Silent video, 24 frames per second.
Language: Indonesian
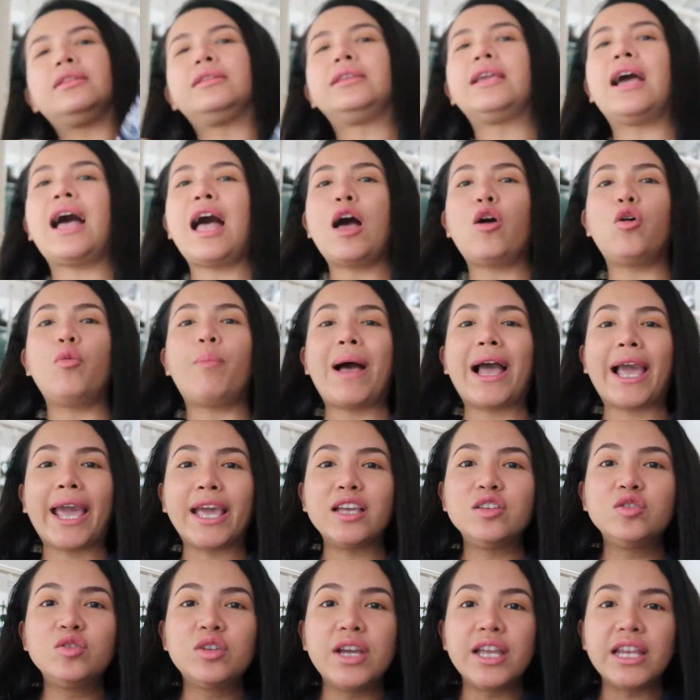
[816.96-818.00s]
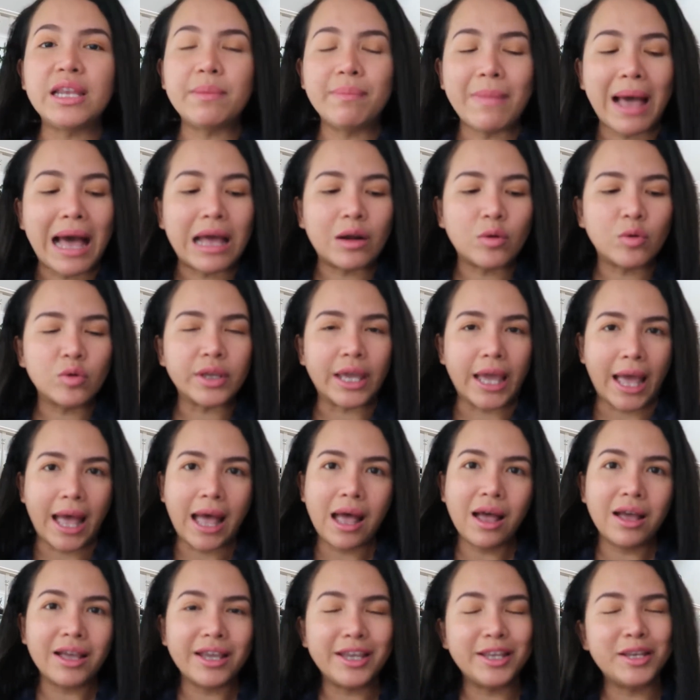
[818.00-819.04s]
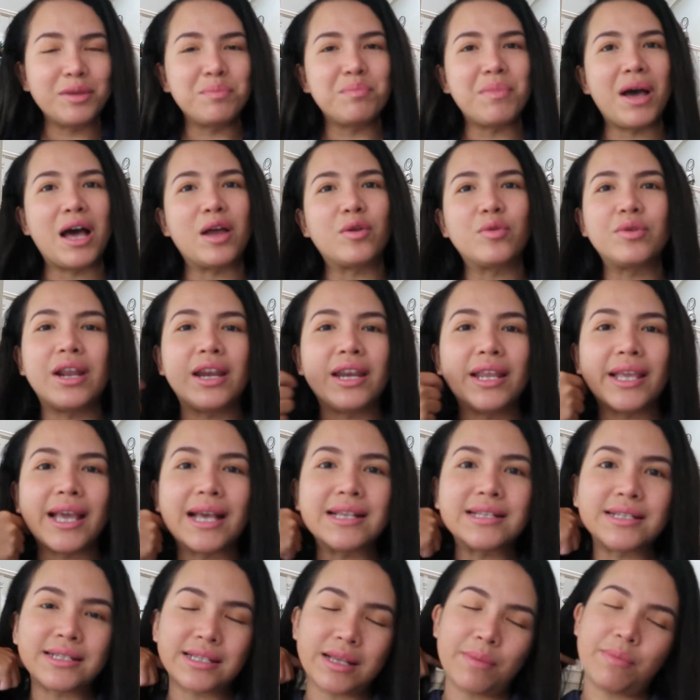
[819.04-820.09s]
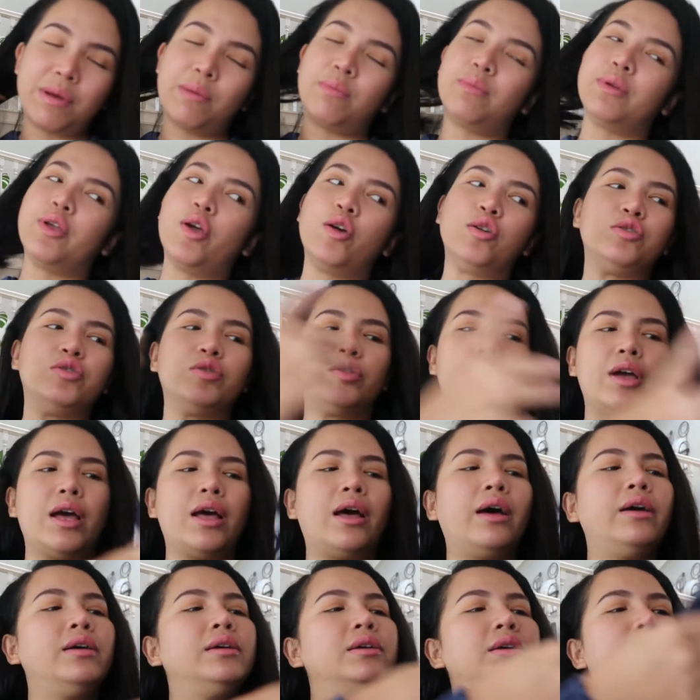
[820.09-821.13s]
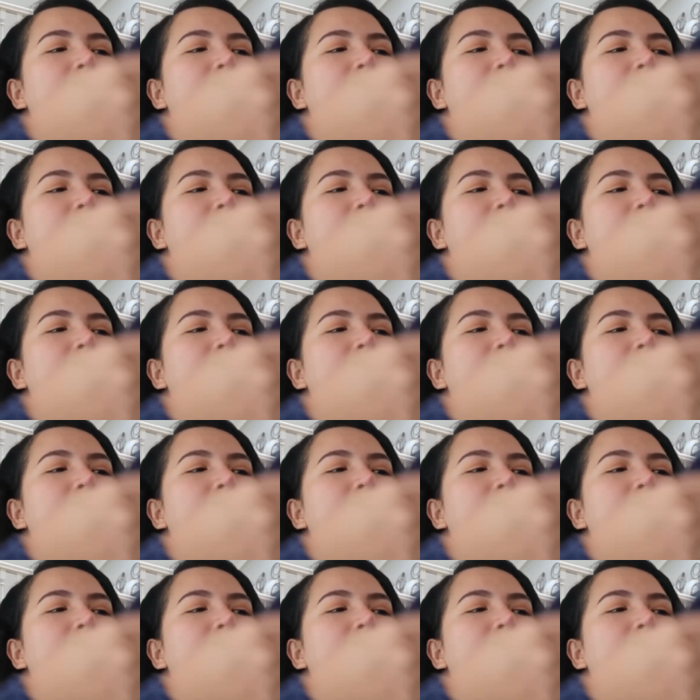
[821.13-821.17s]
yang aku pakai juga ini baru ya ini baru dan dikasih sama beliau juga